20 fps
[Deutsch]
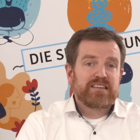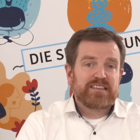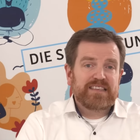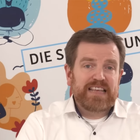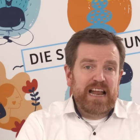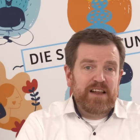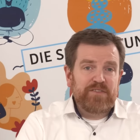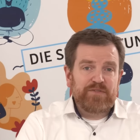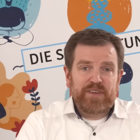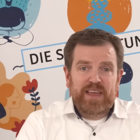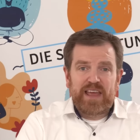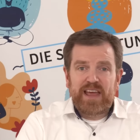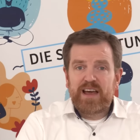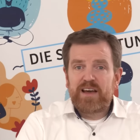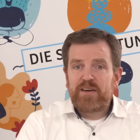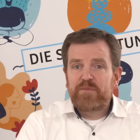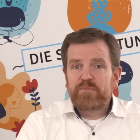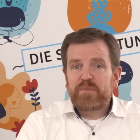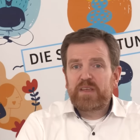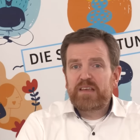
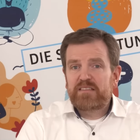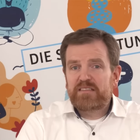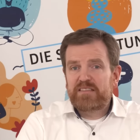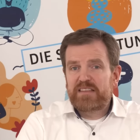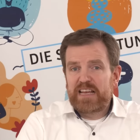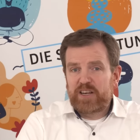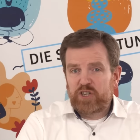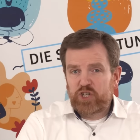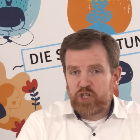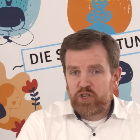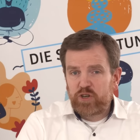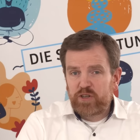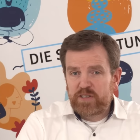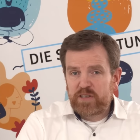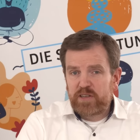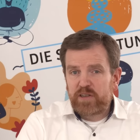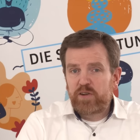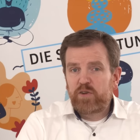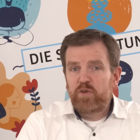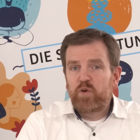Selfcare ist der
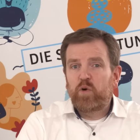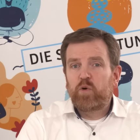Schlüssel,